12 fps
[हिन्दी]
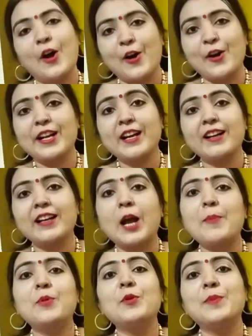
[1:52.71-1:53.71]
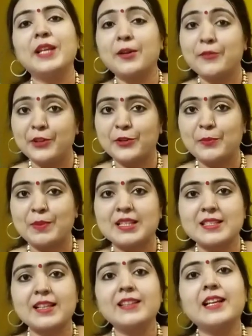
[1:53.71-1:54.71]
और अगर आपको मेरा वीडियो
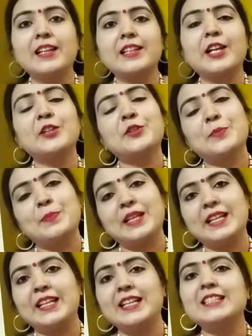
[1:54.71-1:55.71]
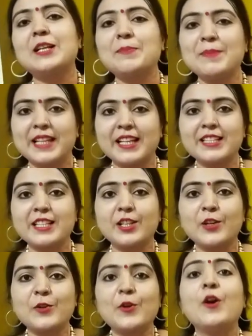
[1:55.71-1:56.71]
पसंद आता है तो प्लीज़ आप मेरे
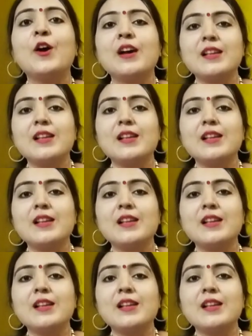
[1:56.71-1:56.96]
चैनल को